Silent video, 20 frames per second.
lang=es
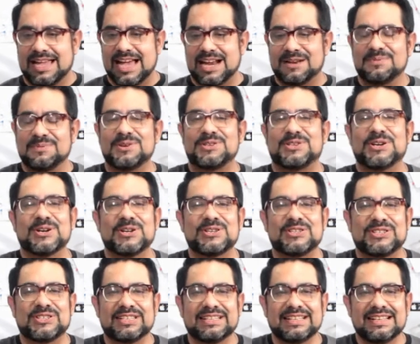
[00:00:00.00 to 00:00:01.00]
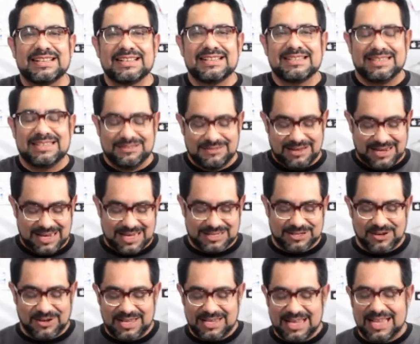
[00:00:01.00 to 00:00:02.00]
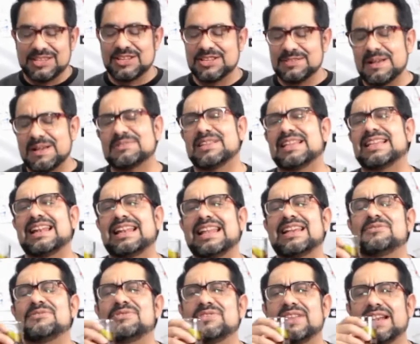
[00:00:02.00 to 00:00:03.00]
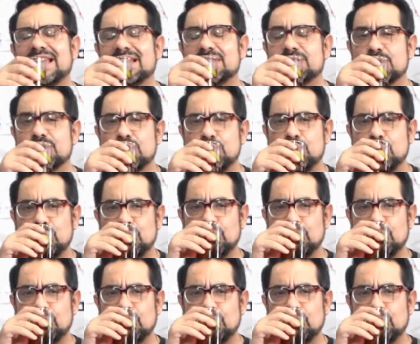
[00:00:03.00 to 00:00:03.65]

arrancar bochos si no hay gasolina. Entonces vamos a darle un traguito.